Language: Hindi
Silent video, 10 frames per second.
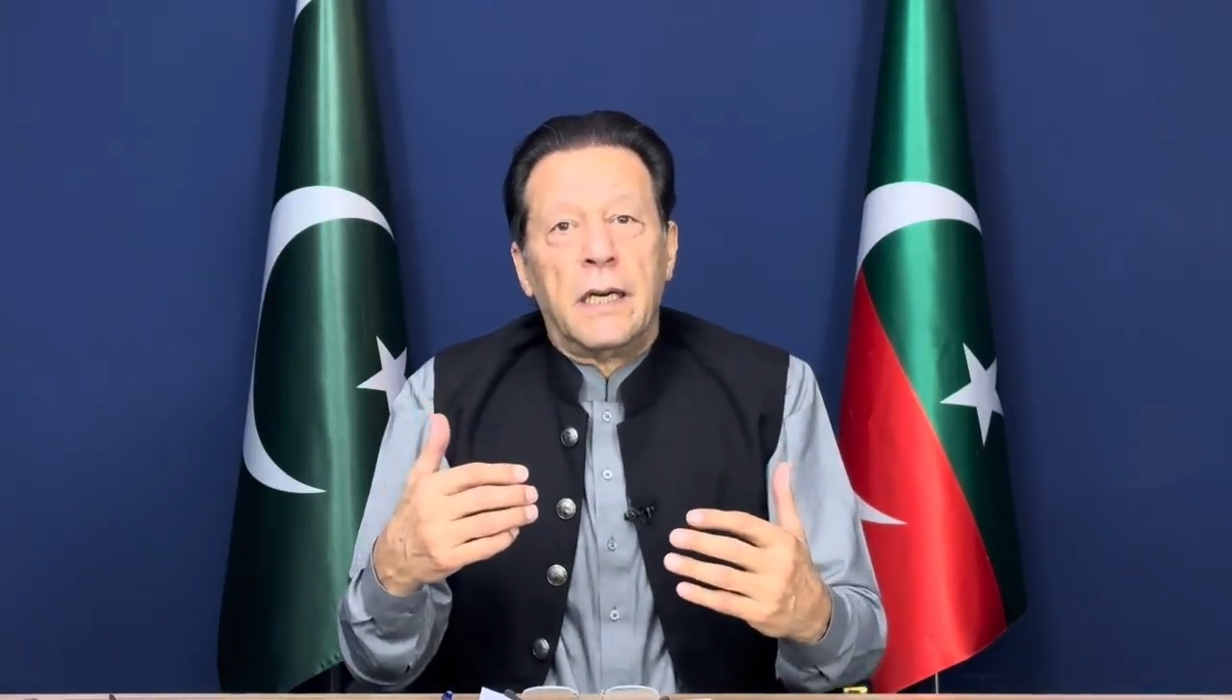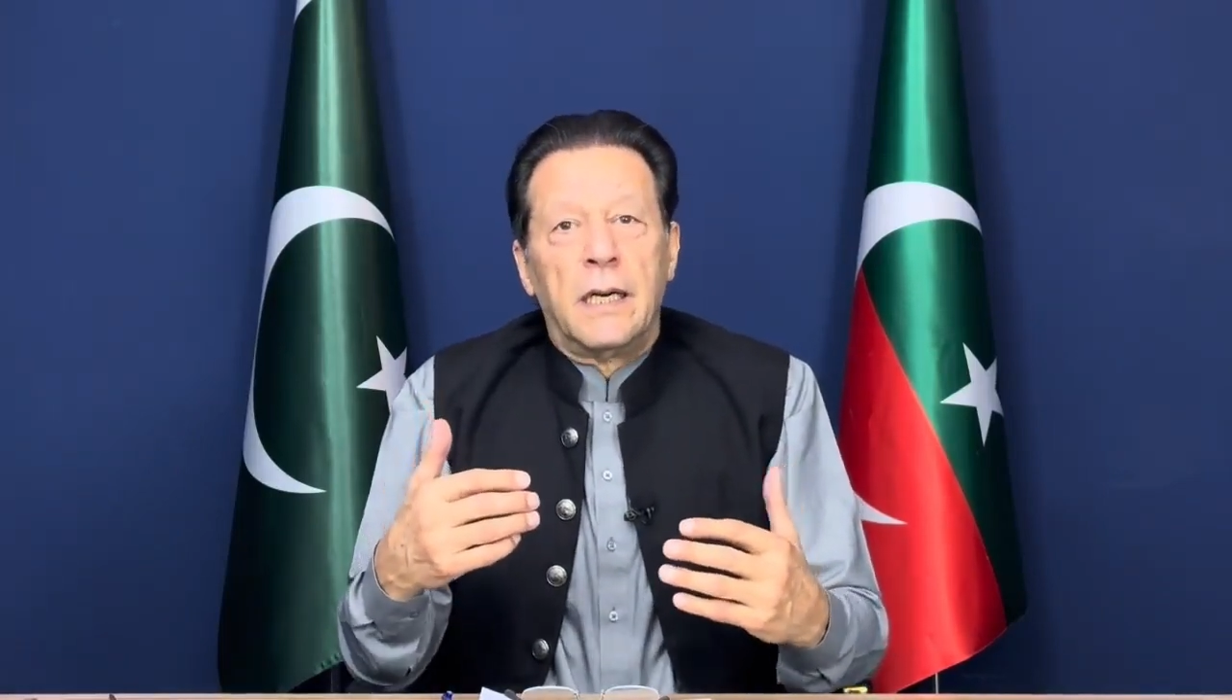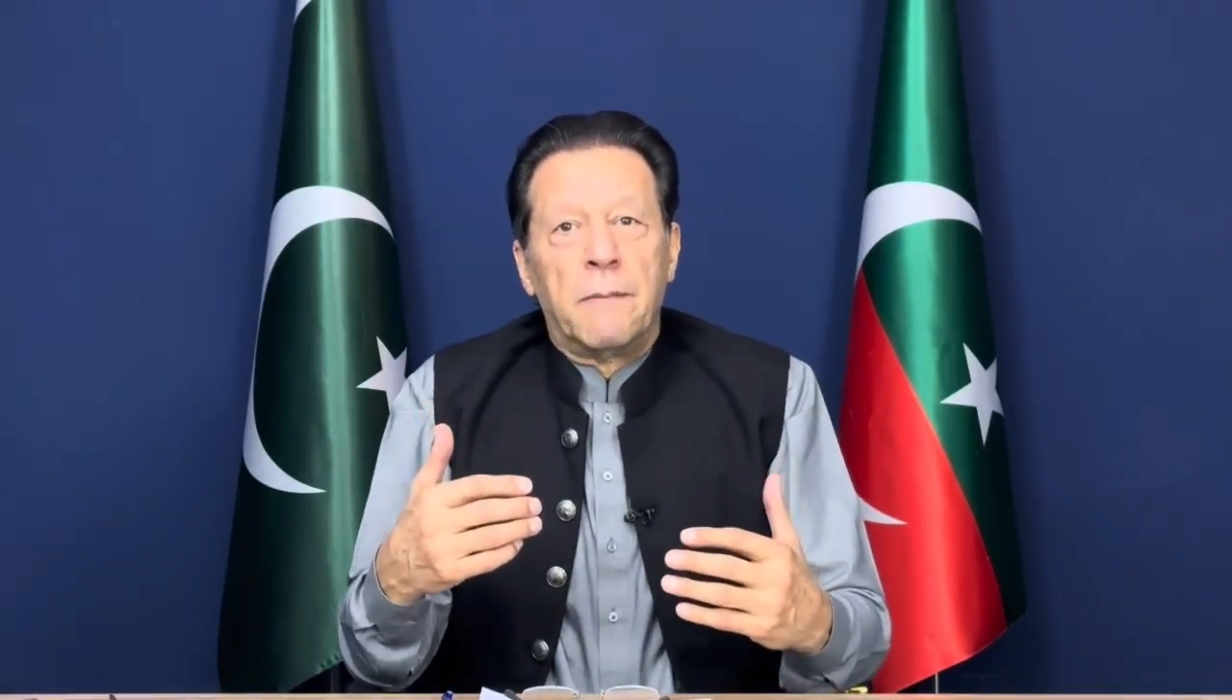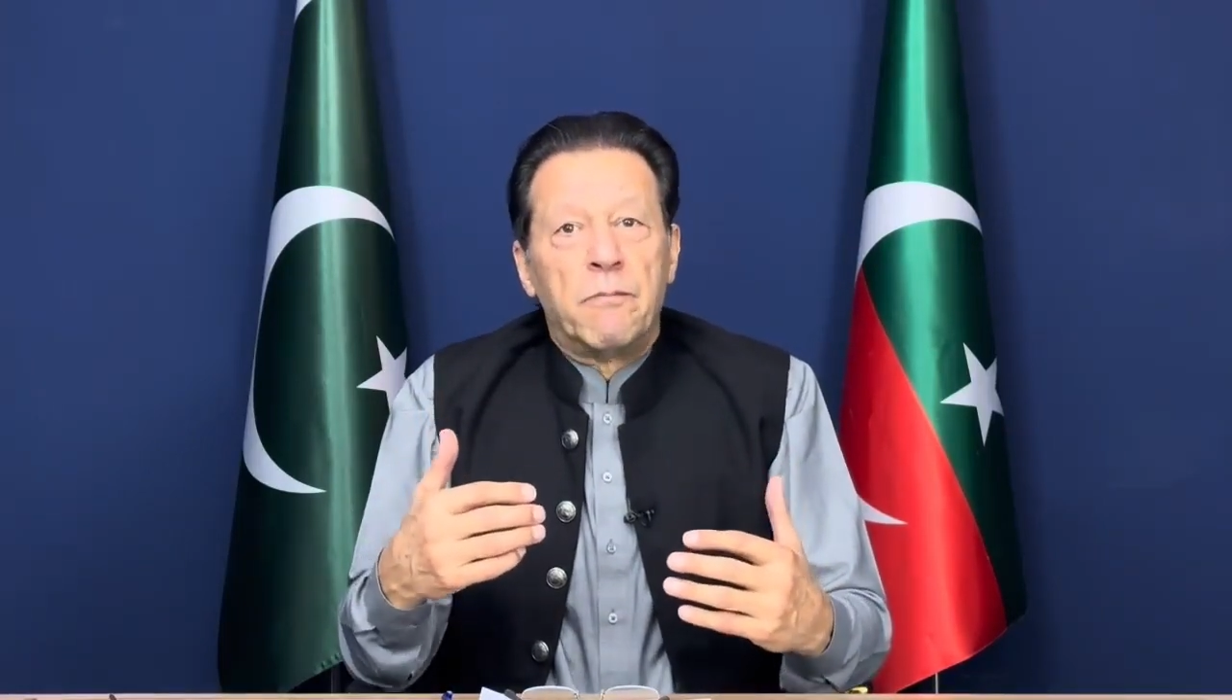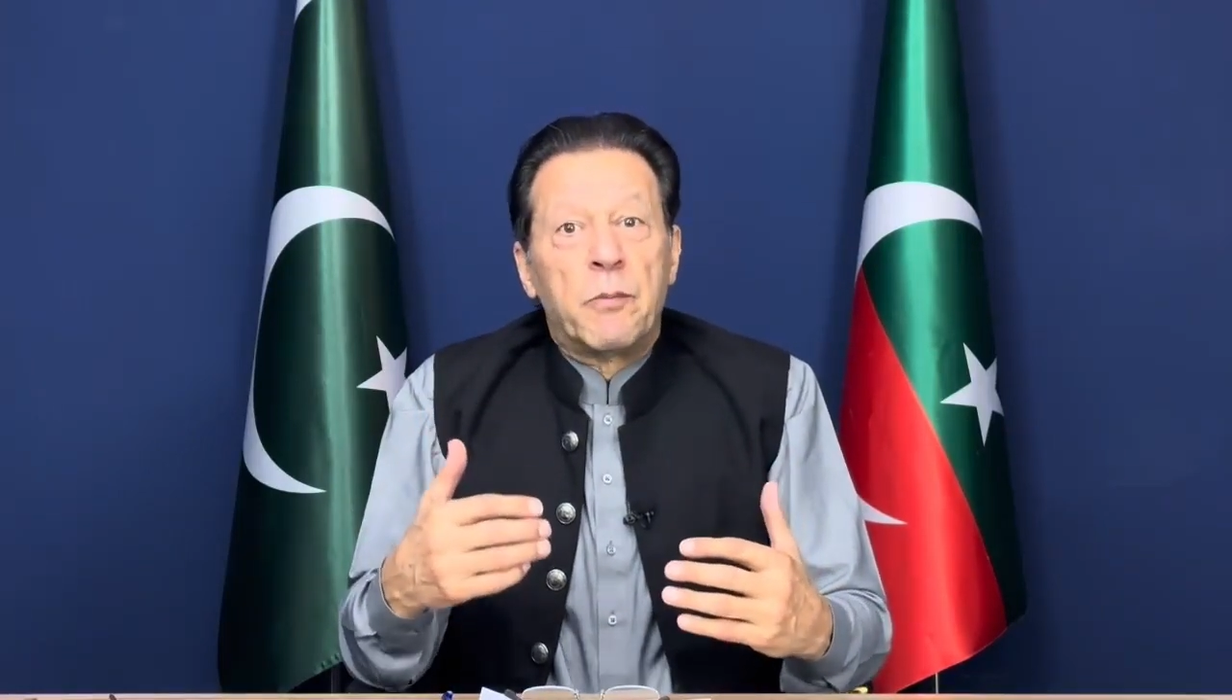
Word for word: आ,